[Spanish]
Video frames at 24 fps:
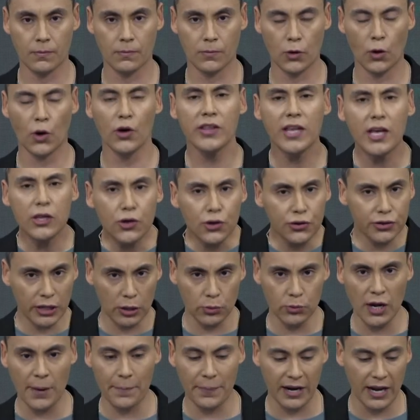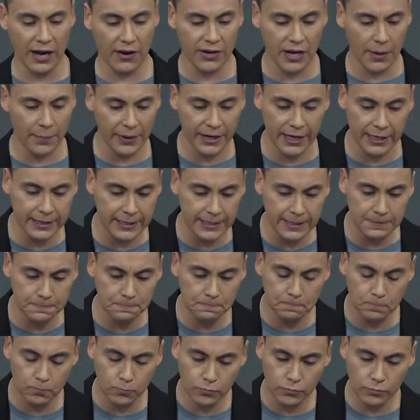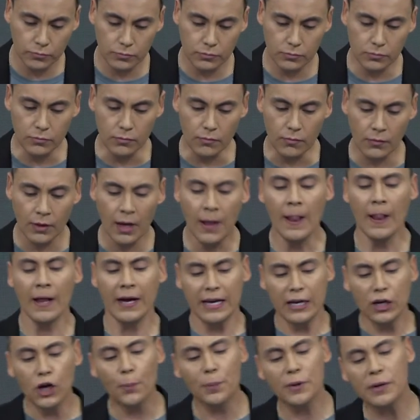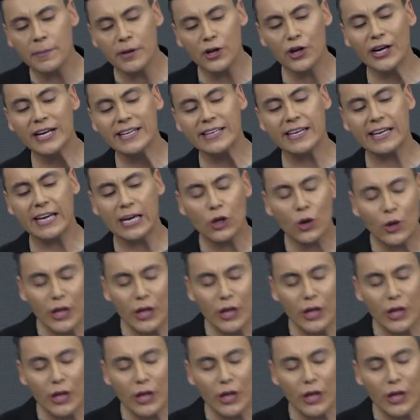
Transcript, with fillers: Hoy día Dios tiene una palabra para ti. Y lo primero que te quiero